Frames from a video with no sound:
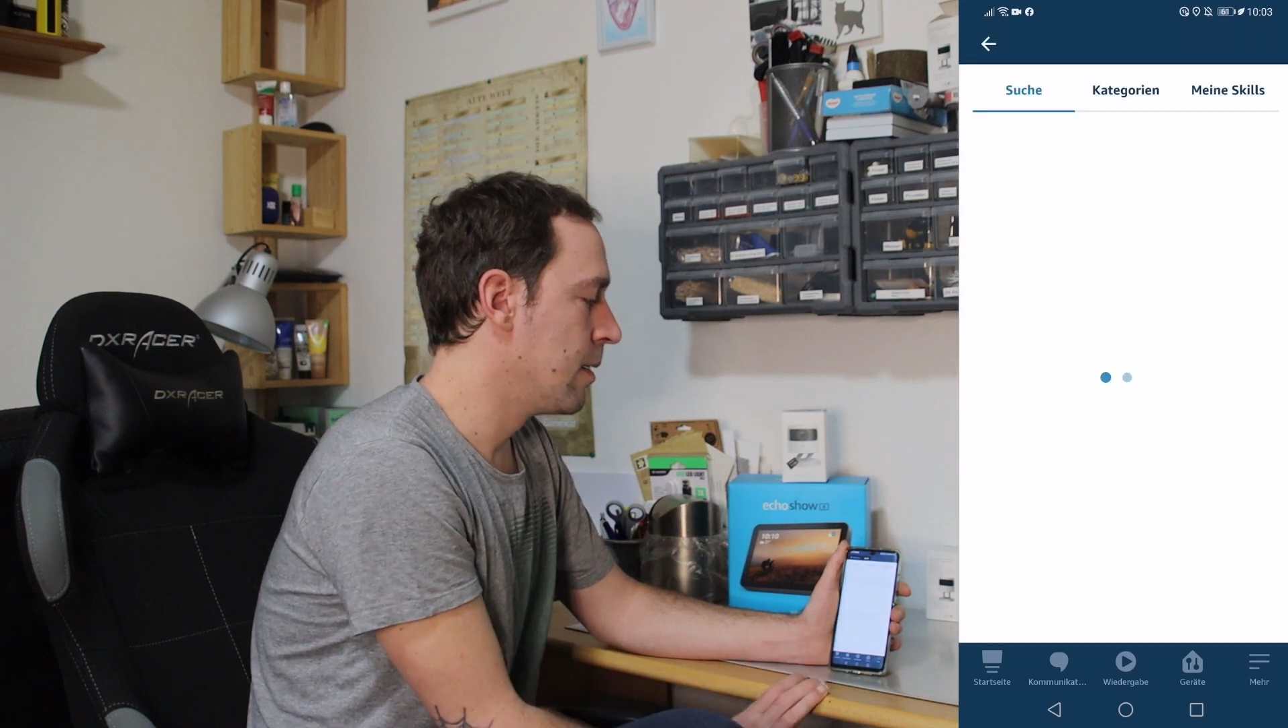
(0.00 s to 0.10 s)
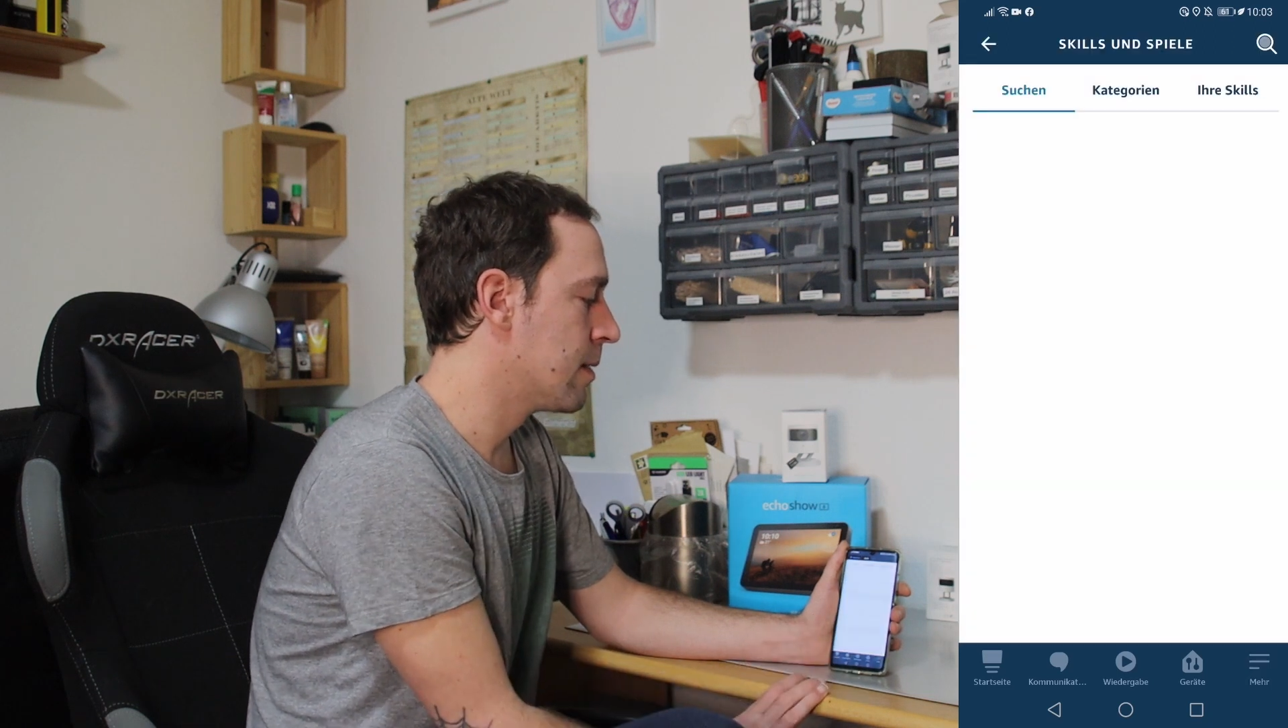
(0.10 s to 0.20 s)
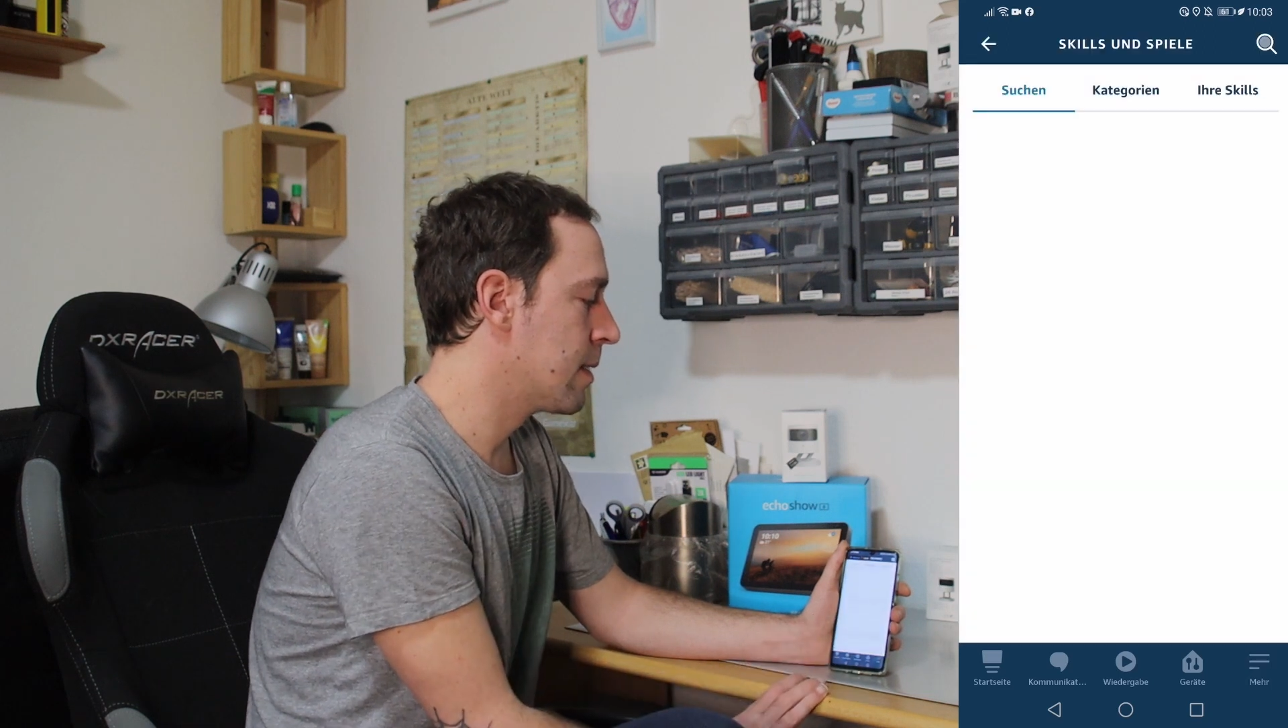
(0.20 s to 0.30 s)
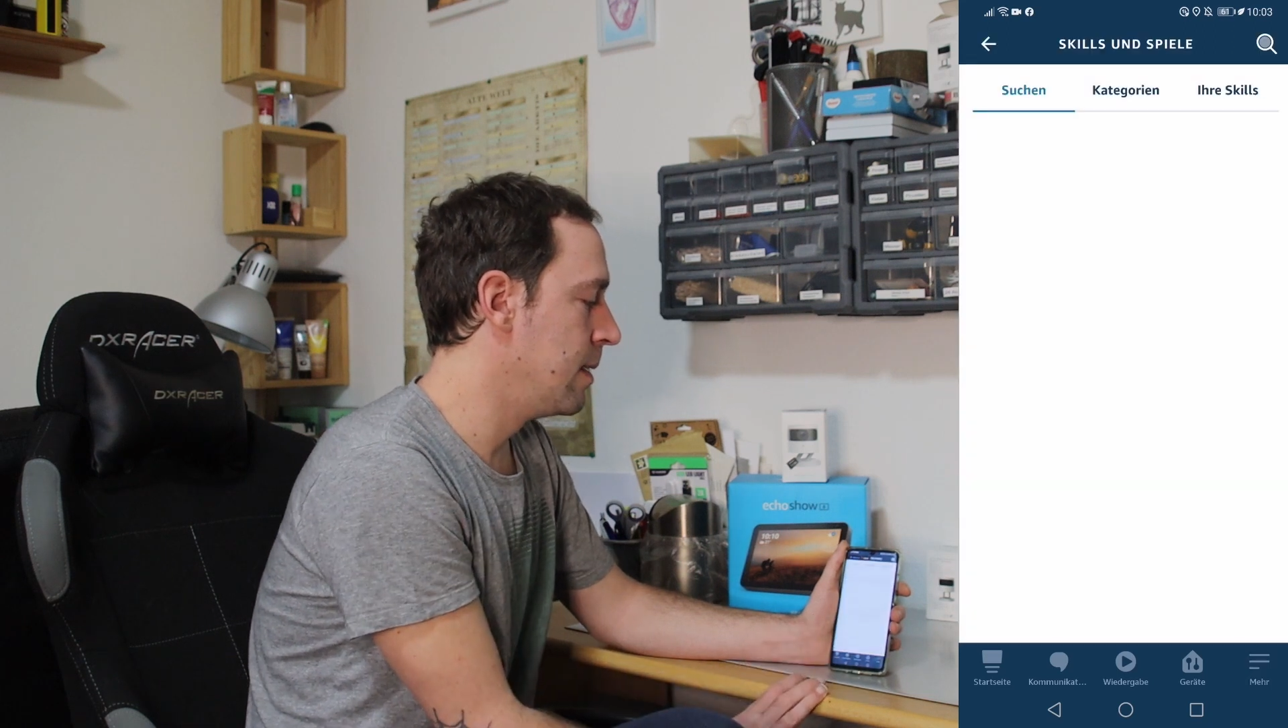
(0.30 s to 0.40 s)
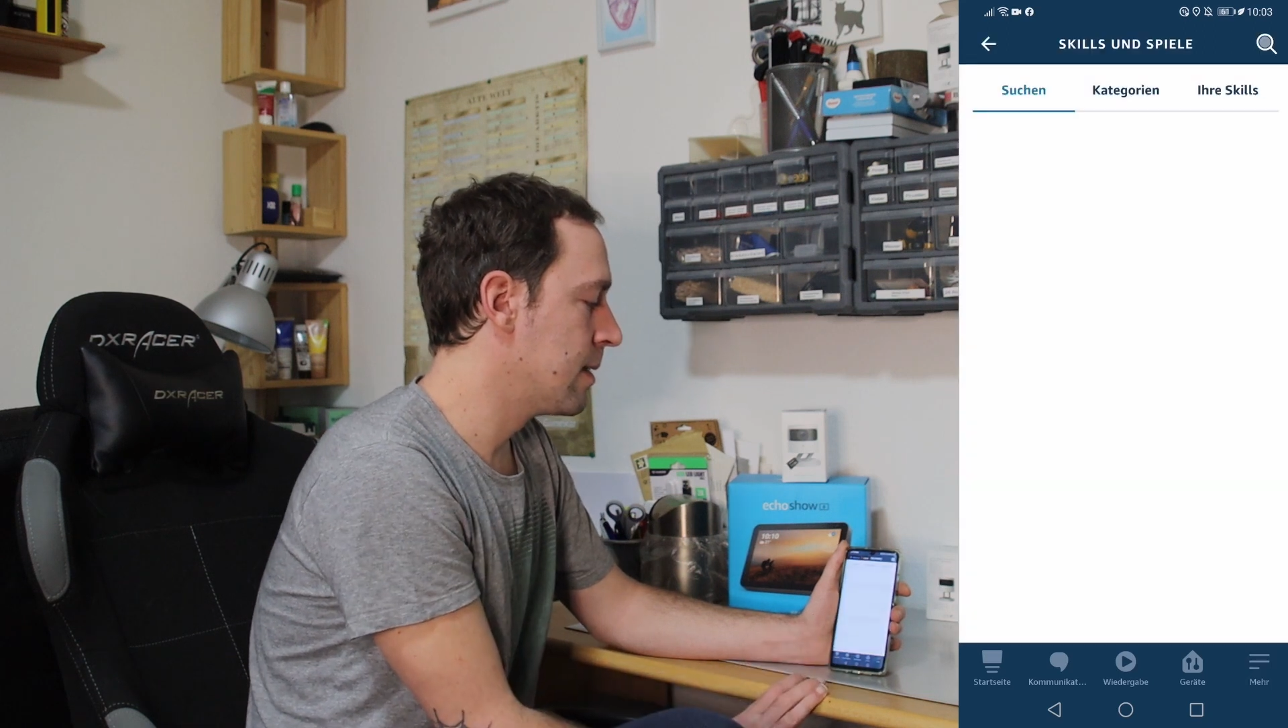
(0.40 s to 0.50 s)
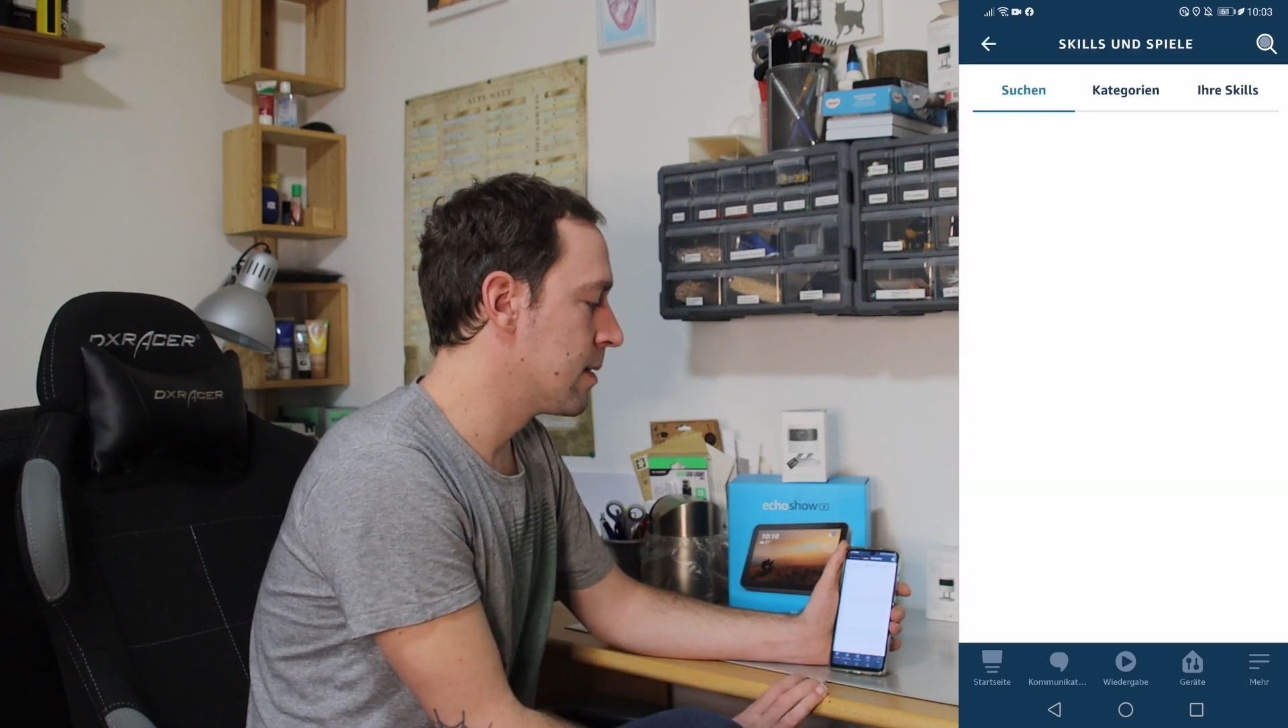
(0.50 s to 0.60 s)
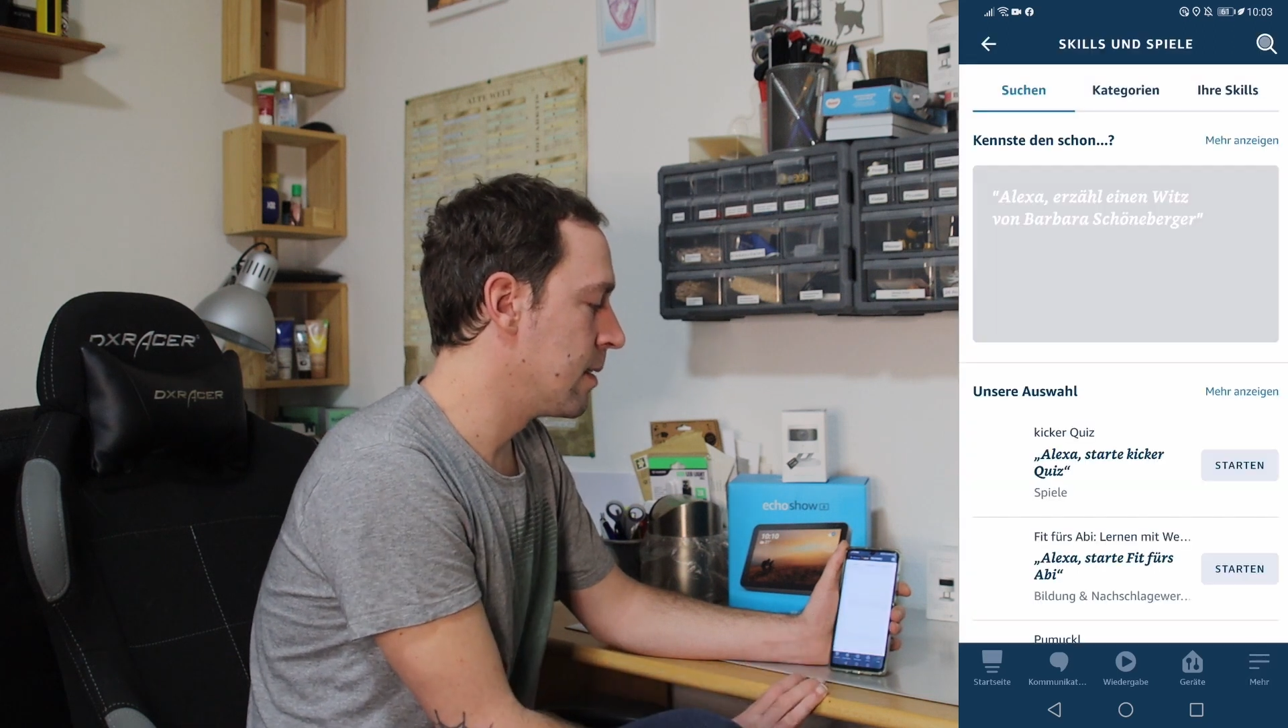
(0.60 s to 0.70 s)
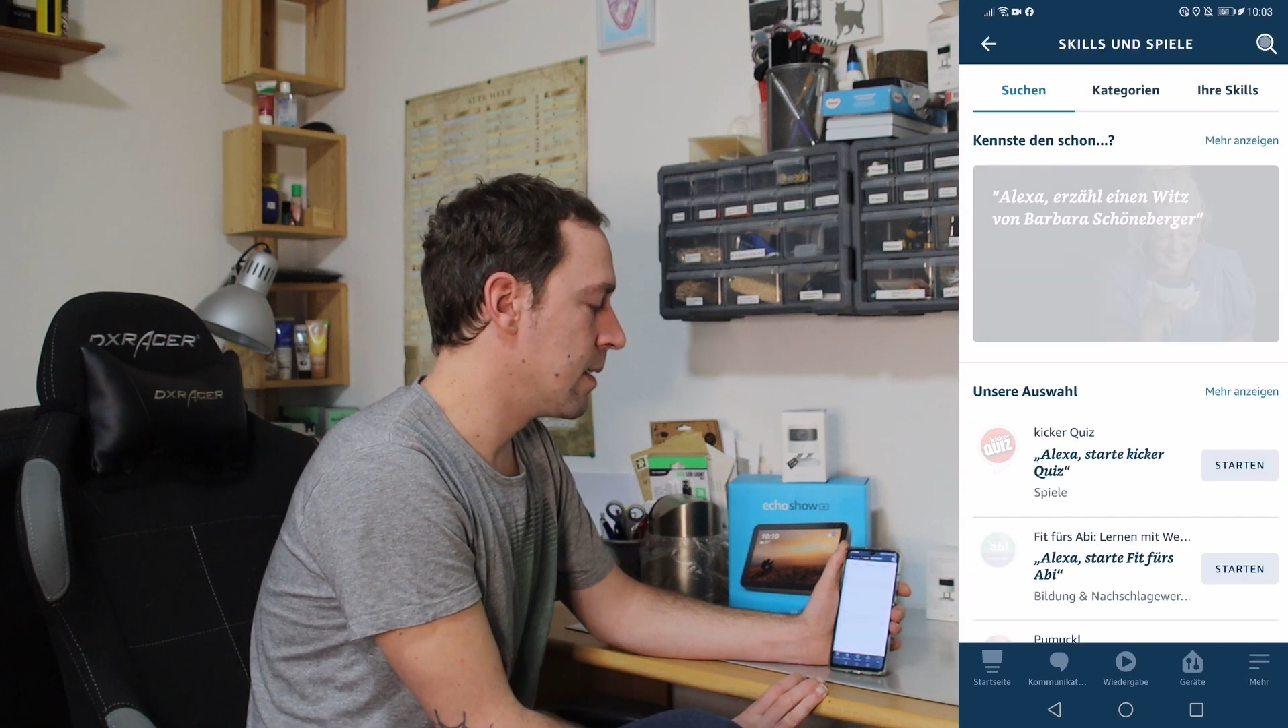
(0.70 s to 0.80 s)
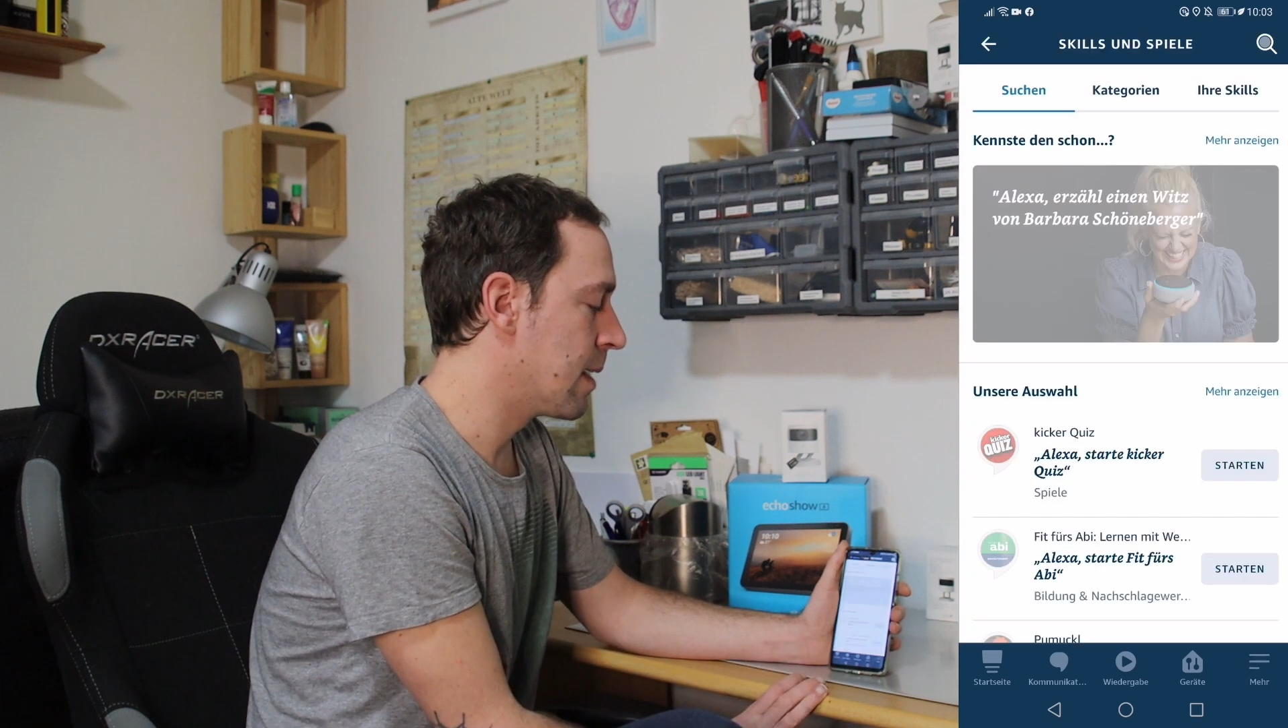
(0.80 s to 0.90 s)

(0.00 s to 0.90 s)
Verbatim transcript: Skills,